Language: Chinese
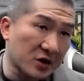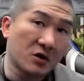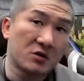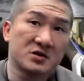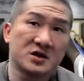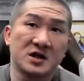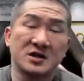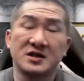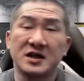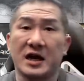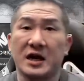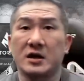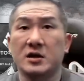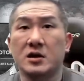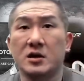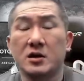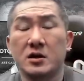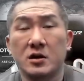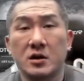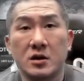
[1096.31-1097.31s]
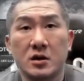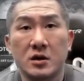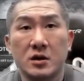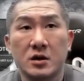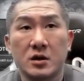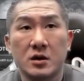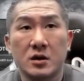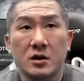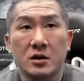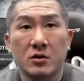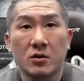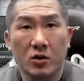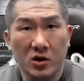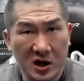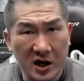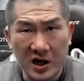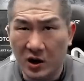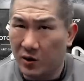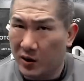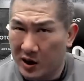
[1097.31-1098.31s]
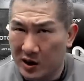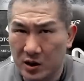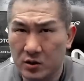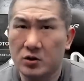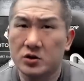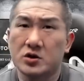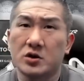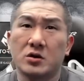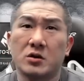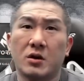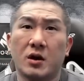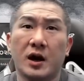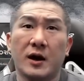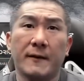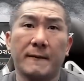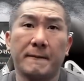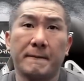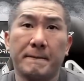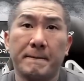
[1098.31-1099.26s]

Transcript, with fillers: 工身上，我可以花的我就花。